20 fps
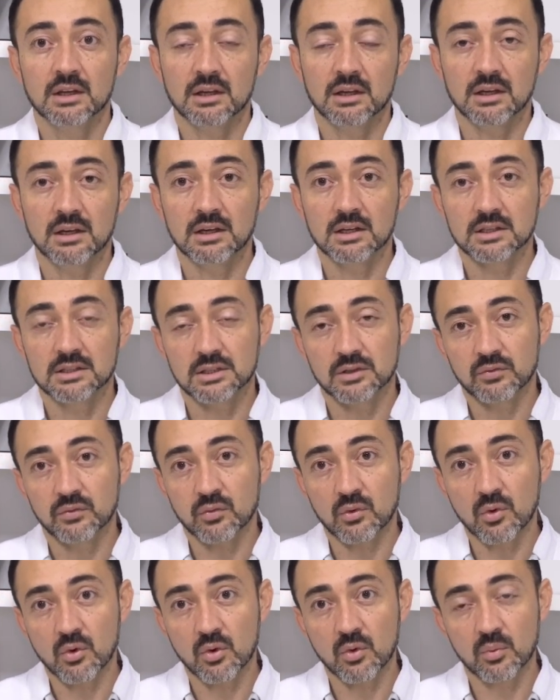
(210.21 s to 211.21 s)
É, se
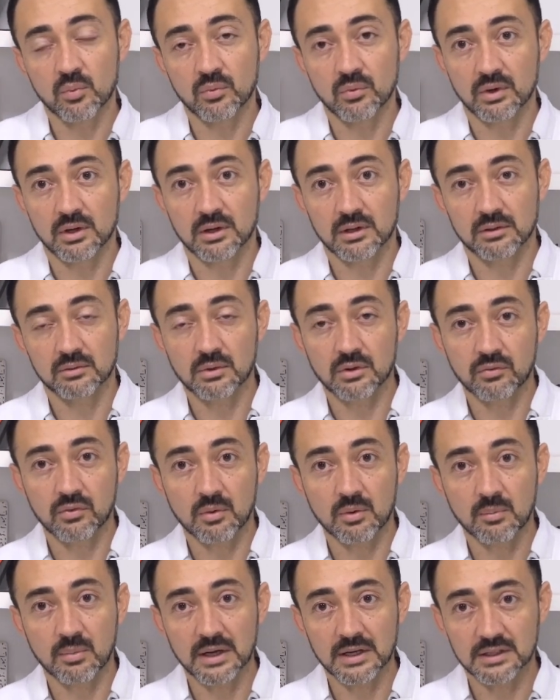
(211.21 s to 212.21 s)
for de uma, de uma
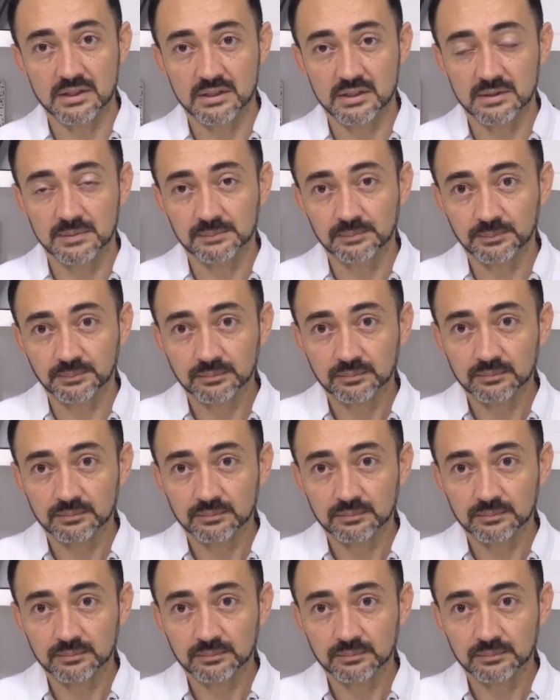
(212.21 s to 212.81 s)
forma mais